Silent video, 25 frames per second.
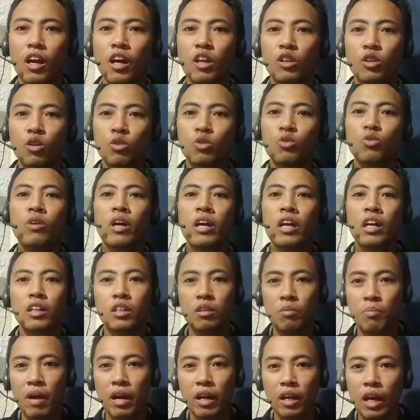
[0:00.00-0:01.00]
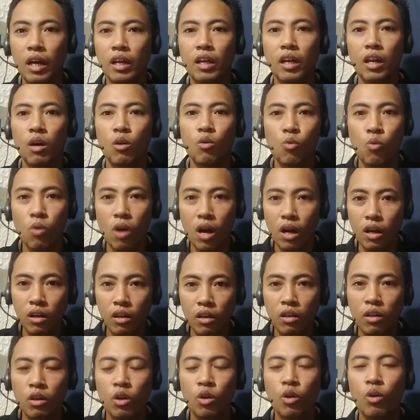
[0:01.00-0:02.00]
Atau juga yang dipakai adalah uang
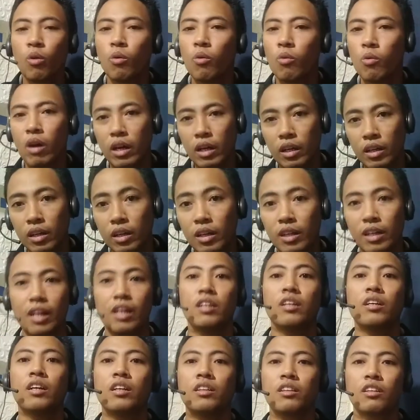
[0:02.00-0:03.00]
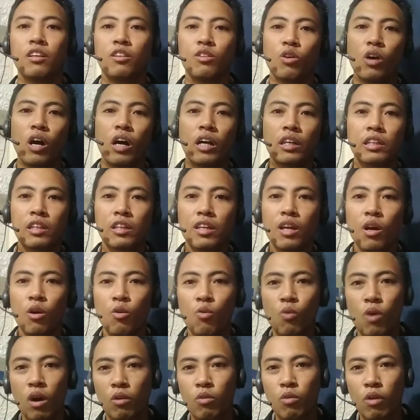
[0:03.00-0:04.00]
uang rakyat gitu. Artinya
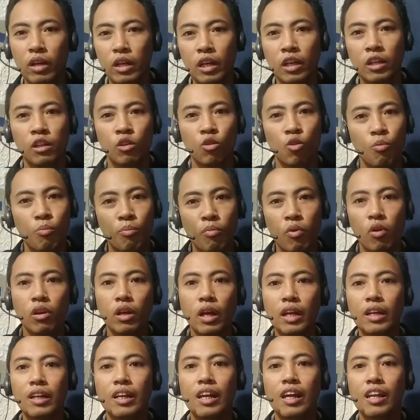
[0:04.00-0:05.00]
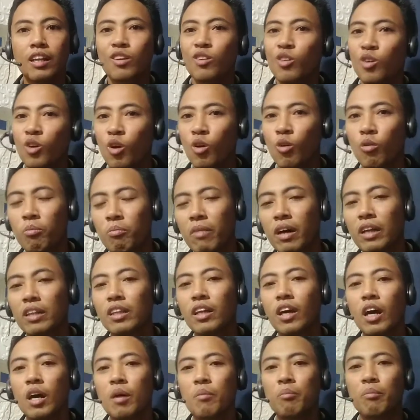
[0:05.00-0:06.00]
uang-uang yang dikumpulkan dari umat.
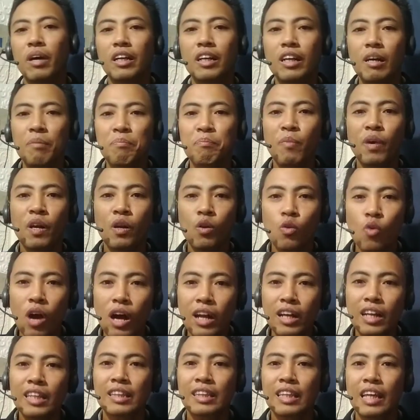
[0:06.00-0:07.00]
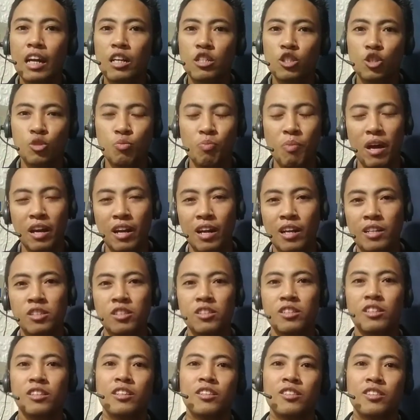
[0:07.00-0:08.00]
Maka perlu ada
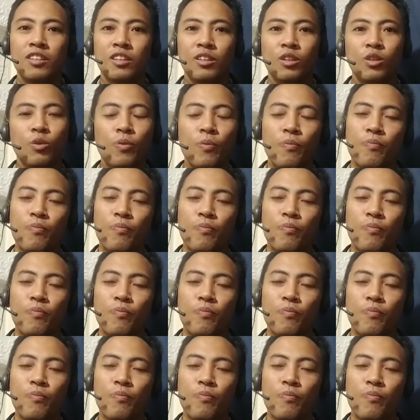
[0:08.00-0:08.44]
transparansi di situ.